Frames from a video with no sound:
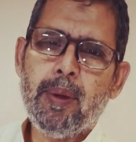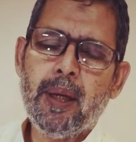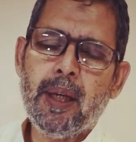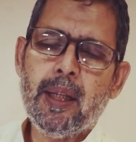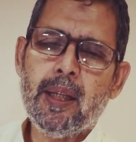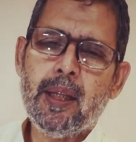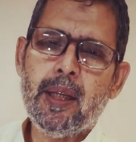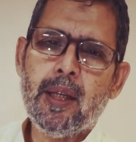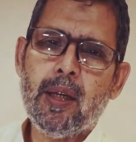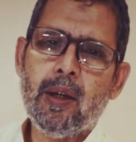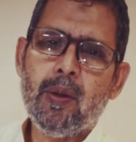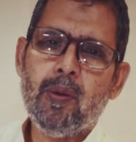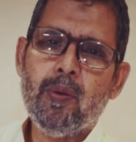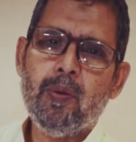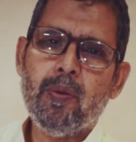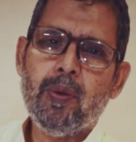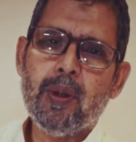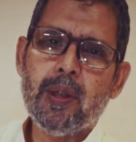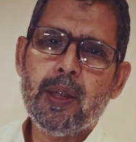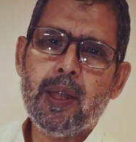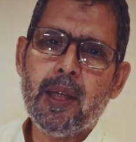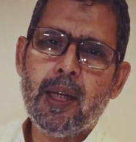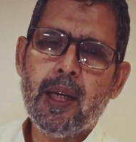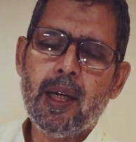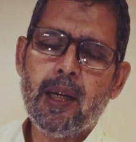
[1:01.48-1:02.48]
पहले
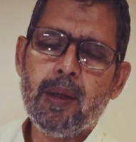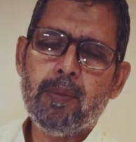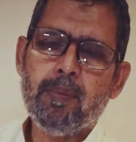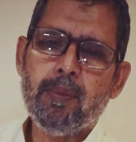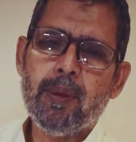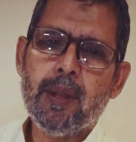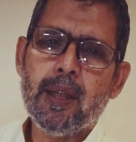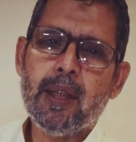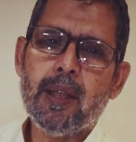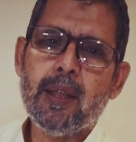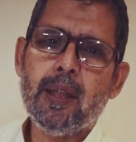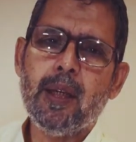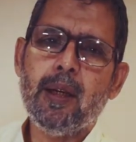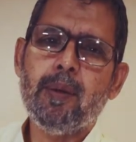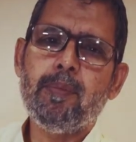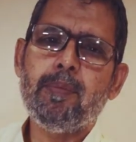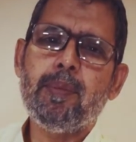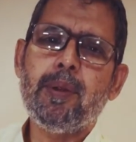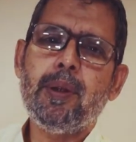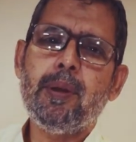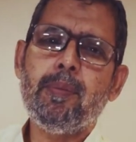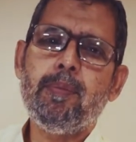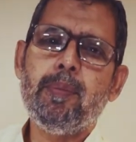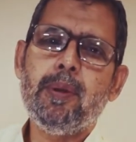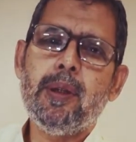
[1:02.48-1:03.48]
ख़ुत अकेडमी के नाम
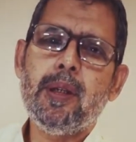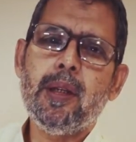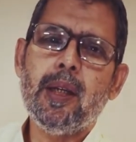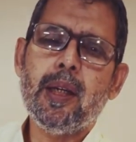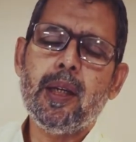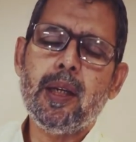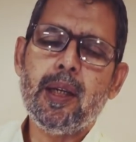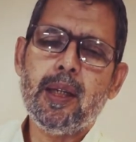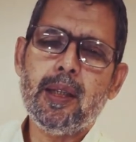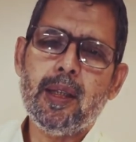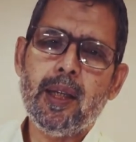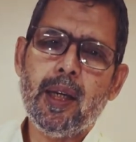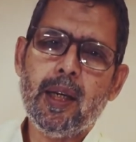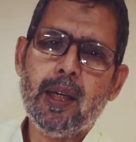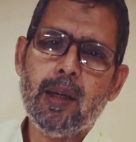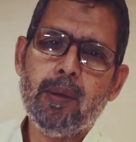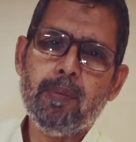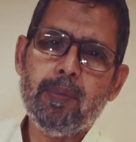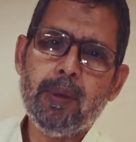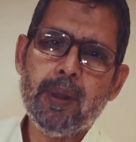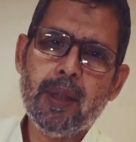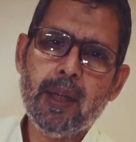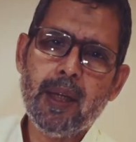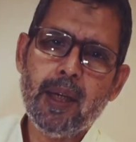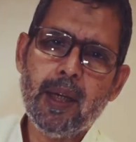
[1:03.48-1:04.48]
से भी एक इदारा
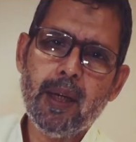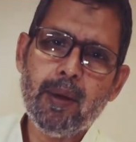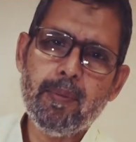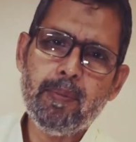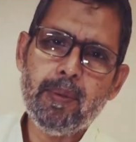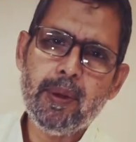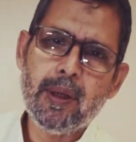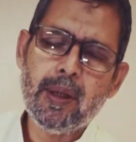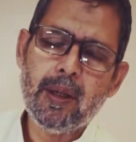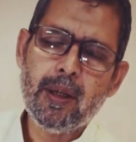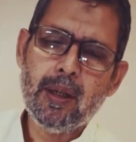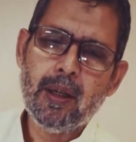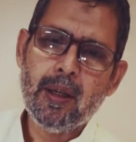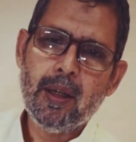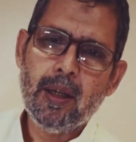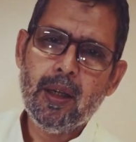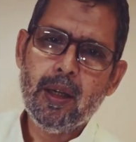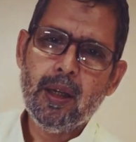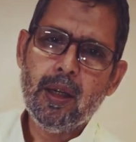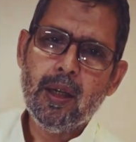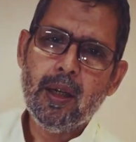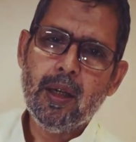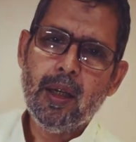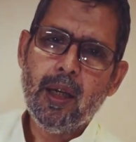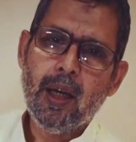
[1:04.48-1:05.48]
बनाया फिर
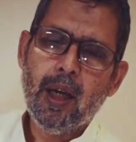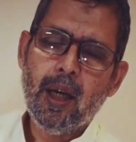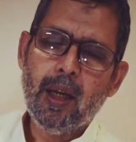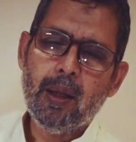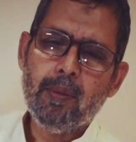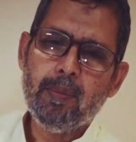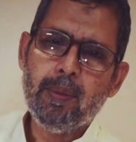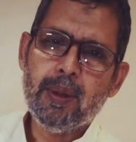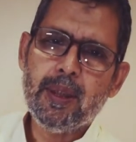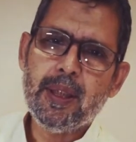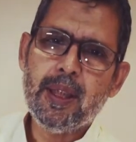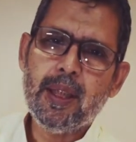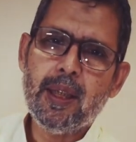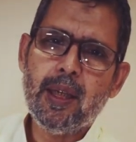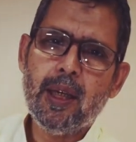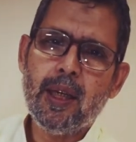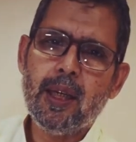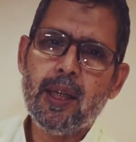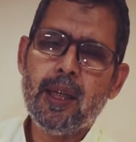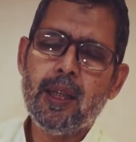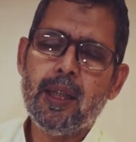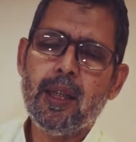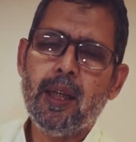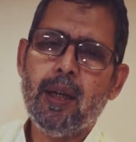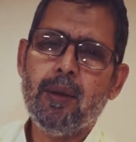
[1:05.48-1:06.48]
अलबसीरा
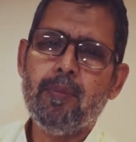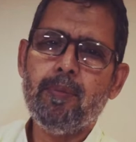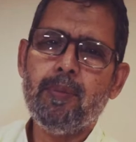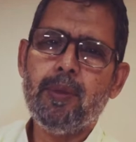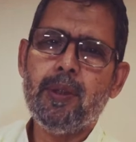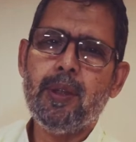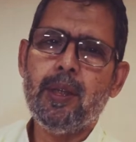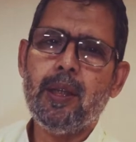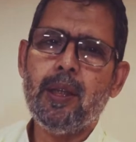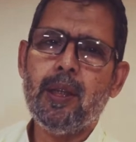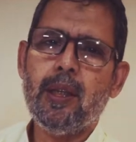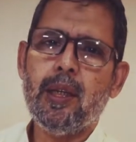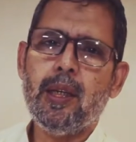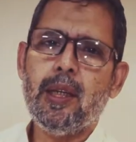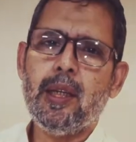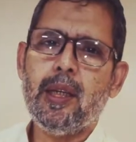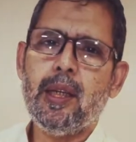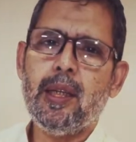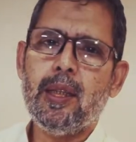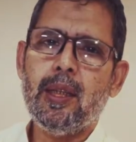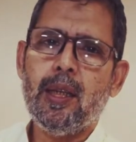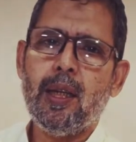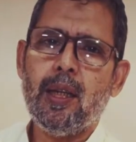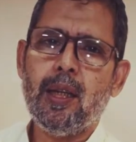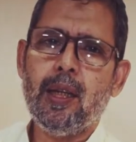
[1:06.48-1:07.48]
के नाम से
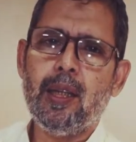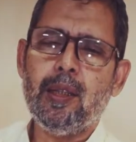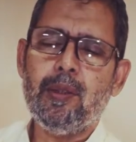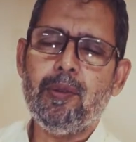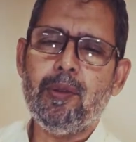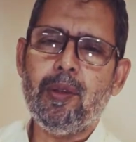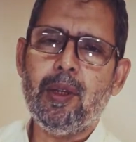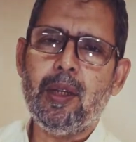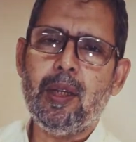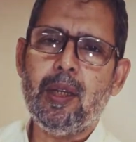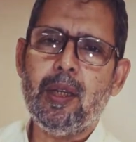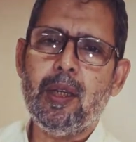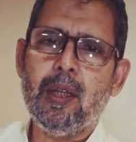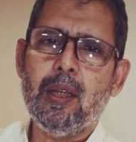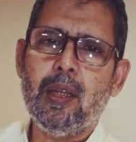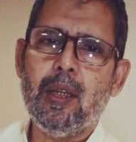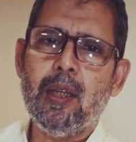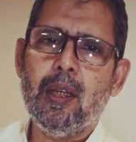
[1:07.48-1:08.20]
एक अदारा जो है